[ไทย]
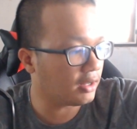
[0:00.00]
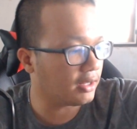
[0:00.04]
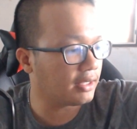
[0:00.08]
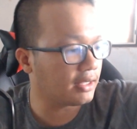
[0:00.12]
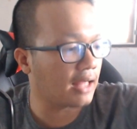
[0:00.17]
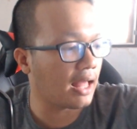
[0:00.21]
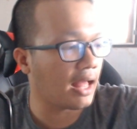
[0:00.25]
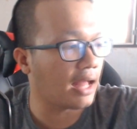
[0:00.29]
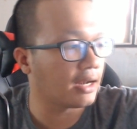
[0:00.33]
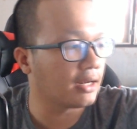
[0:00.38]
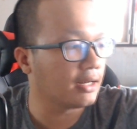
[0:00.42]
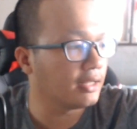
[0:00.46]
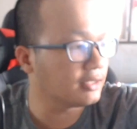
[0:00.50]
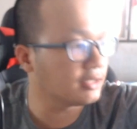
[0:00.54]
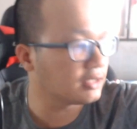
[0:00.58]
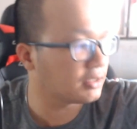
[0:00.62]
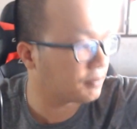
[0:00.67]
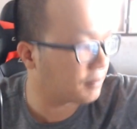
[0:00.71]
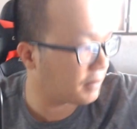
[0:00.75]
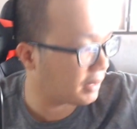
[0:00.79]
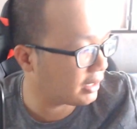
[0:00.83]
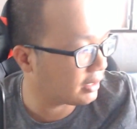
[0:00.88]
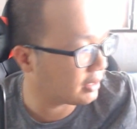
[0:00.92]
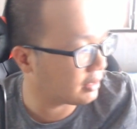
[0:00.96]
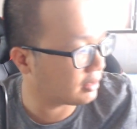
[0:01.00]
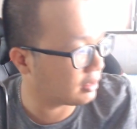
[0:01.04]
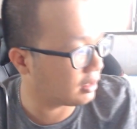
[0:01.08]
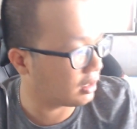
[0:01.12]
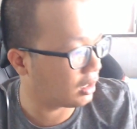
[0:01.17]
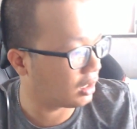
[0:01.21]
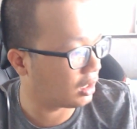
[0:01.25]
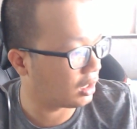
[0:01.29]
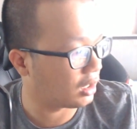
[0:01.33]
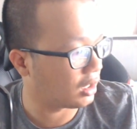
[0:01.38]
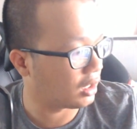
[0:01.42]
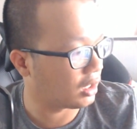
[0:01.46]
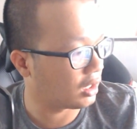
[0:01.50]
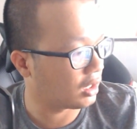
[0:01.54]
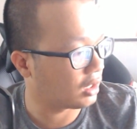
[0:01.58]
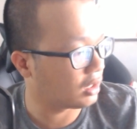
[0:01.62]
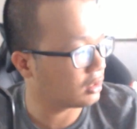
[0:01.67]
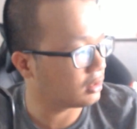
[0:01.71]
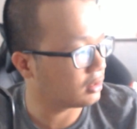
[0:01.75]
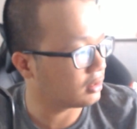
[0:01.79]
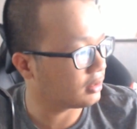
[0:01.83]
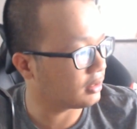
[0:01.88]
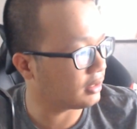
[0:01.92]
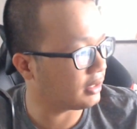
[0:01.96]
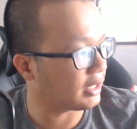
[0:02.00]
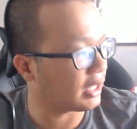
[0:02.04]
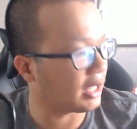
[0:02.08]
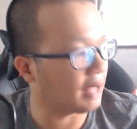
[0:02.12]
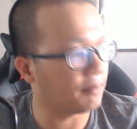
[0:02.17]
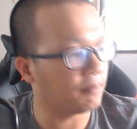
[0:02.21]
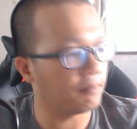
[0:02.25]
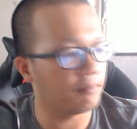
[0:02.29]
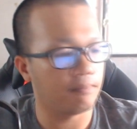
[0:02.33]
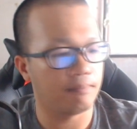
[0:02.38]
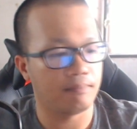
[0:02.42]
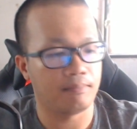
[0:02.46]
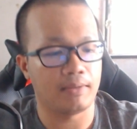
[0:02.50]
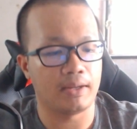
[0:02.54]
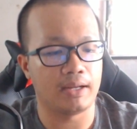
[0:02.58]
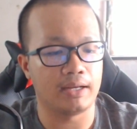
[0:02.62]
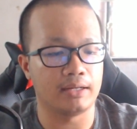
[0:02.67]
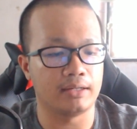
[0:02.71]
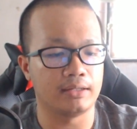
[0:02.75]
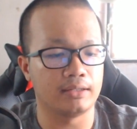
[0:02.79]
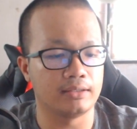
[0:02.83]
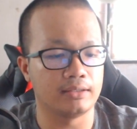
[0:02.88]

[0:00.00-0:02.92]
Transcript: อีกอย่างหนึ่งจะเป็นนี่ครับเป็น